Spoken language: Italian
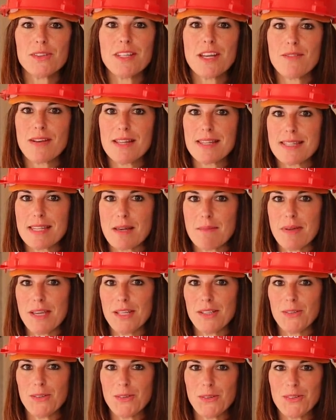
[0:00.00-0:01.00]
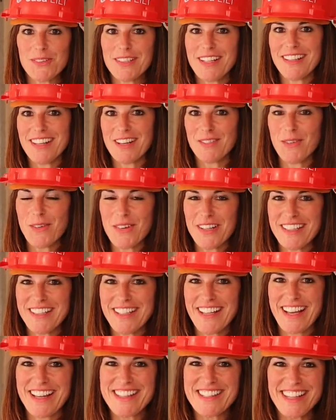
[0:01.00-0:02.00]
di avanzamento dei lavori di
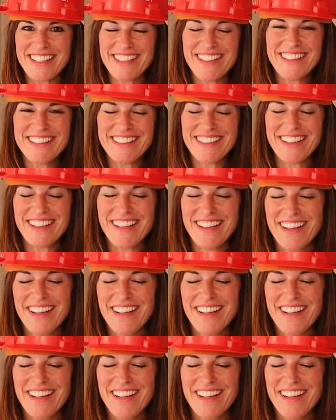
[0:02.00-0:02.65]
Casa Lilte